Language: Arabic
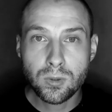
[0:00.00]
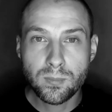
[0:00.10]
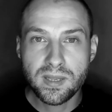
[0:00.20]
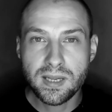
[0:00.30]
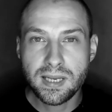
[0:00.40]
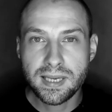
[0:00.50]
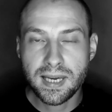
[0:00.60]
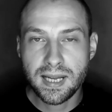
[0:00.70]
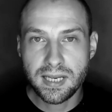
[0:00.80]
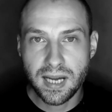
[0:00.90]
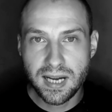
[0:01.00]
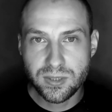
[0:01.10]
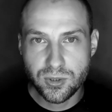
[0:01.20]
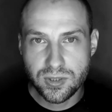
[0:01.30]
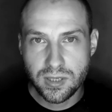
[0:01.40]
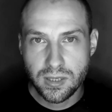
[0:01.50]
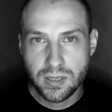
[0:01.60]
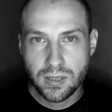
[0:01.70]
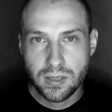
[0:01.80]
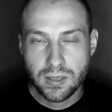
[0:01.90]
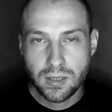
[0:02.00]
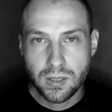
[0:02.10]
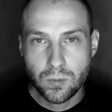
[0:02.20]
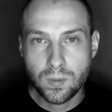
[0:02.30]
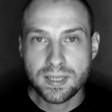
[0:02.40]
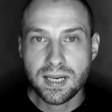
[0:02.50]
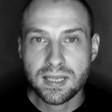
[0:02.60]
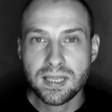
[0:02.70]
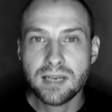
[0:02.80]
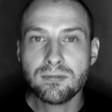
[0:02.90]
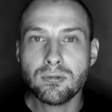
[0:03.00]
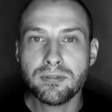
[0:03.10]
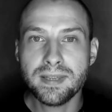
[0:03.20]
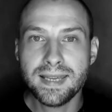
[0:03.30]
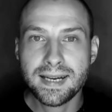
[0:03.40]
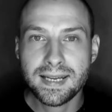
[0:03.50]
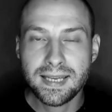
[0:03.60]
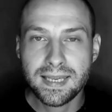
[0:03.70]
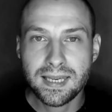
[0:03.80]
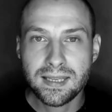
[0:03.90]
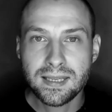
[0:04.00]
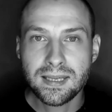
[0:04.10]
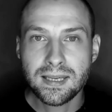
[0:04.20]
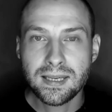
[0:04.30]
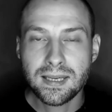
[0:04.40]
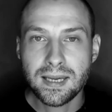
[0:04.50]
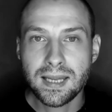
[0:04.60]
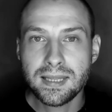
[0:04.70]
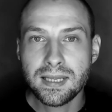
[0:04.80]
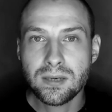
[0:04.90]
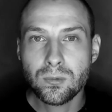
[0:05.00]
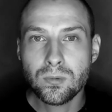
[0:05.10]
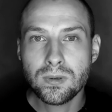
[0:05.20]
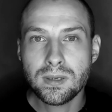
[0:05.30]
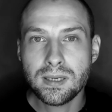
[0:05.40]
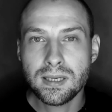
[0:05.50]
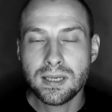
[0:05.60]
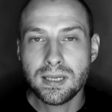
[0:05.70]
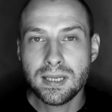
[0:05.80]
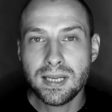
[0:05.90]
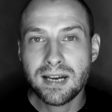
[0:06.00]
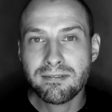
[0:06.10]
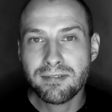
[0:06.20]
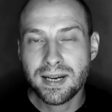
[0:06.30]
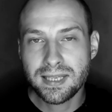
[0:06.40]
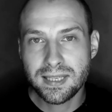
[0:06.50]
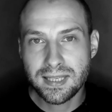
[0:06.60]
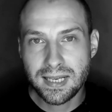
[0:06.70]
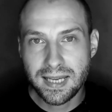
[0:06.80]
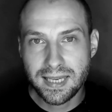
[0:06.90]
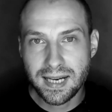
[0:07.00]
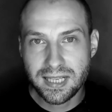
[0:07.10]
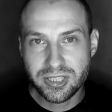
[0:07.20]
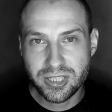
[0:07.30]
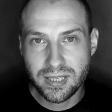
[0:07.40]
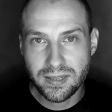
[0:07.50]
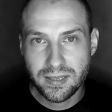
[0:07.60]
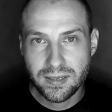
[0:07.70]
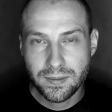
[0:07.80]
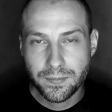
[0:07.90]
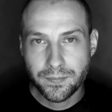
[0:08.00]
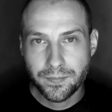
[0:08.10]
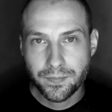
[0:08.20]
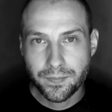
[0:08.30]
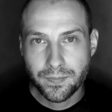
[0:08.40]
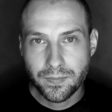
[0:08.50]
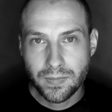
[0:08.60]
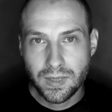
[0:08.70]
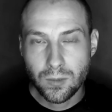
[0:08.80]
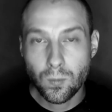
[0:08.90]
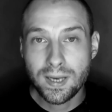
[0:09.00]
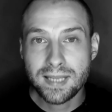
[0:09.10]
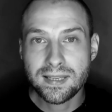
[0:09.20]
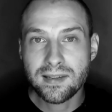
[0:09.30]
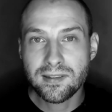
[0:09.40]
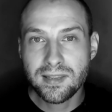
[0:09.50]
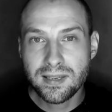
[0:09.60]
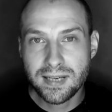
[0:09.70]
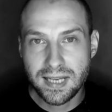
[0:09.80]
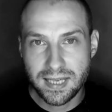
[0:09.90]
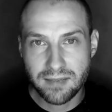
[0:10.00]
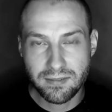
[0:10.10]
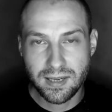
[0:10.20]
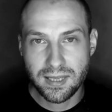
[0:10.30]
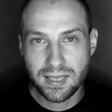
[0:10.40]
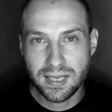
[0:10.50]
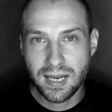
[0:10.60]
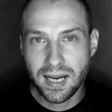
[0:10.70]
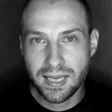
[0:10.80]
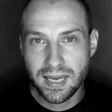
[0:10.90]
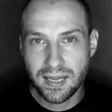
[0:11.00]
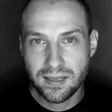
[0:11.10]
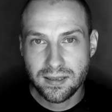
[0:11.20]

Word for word: بذلك العجز وتعترف في داخلك أنه لا فائدة لك أصلا ولا تأثير لك في هذه الحياة